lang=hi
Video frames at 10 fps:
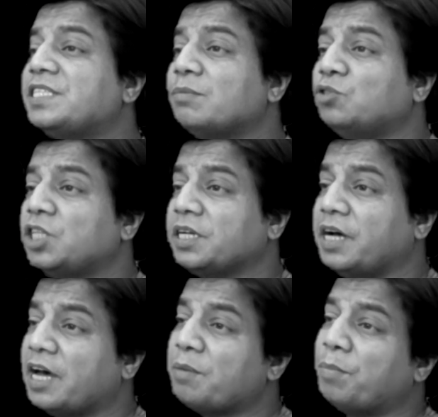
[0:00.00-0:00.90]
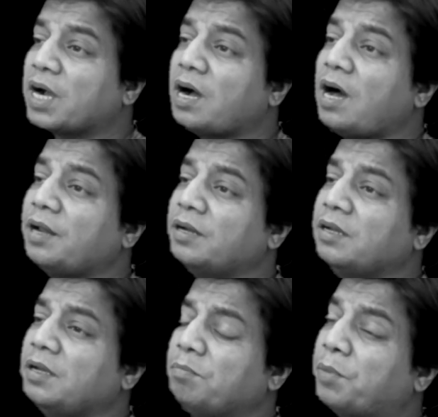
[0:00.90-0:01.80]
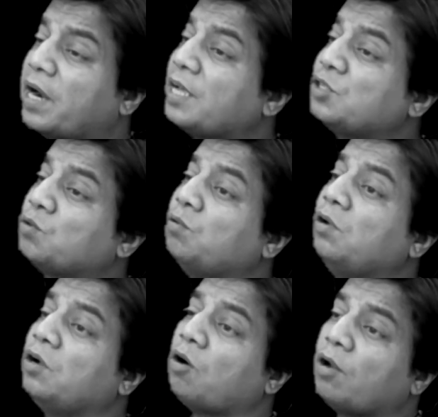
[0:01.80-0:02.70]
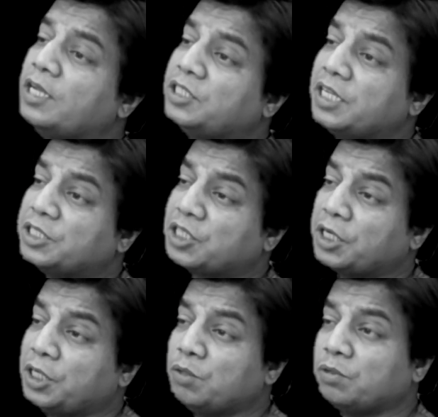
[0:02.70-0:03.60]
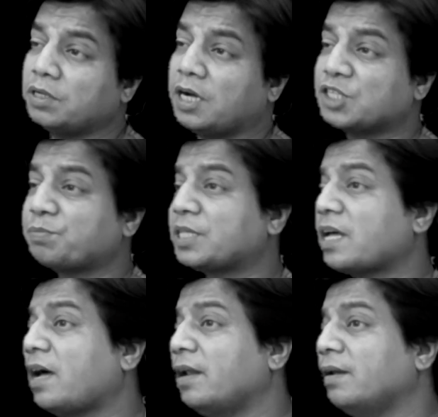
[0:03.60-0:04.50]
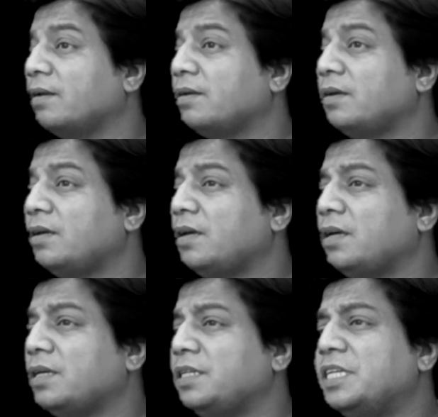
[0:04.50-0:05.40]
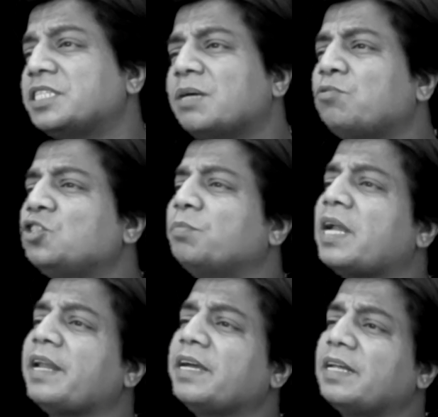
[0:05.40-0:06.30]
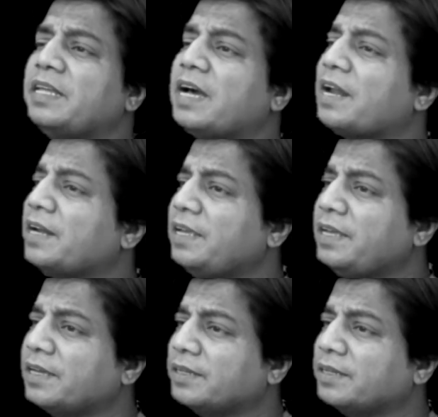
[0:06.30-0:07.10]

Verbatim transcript: से मुझे घर मकान बड़ा स्कूल कॉलेज इंस्टीट्यूट अस्पताल ये सब कुछ बनाने का अधिकार नहीं